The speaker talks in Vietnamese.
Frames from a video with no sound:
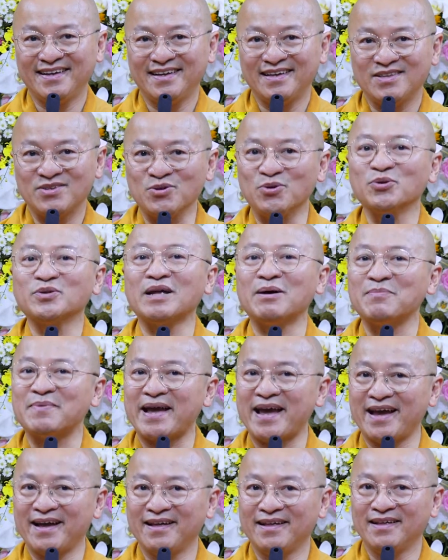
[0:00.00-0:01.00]
chú tâm
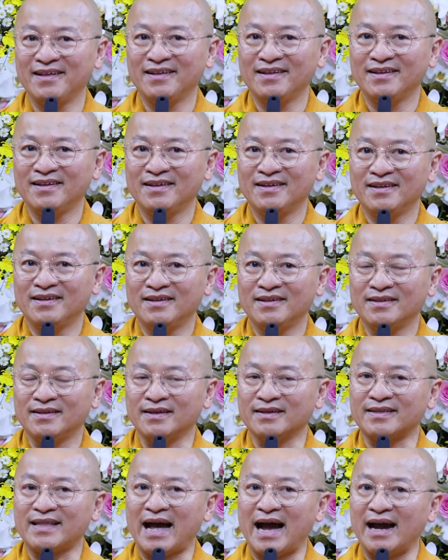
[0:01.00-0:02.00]
nghe. Thì
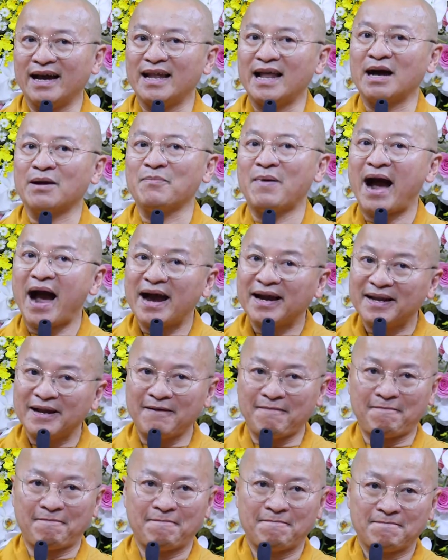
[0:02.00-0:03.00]
tại Làng Mai đó,
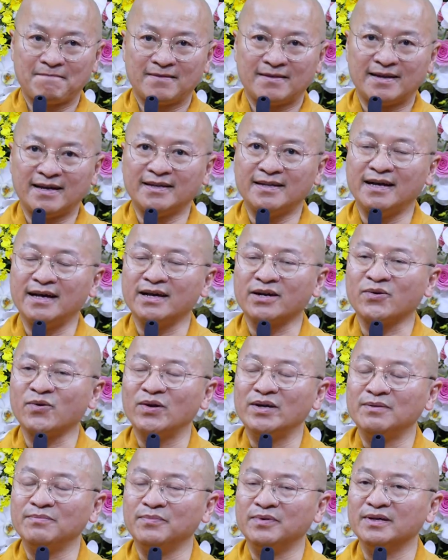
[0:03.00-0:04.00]
cái thời
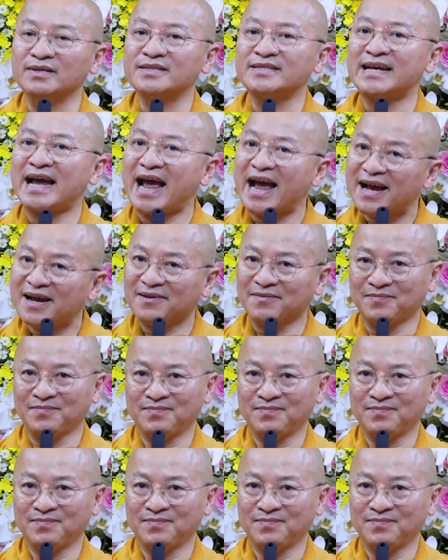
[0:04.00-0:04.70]
kinh buổi sáng,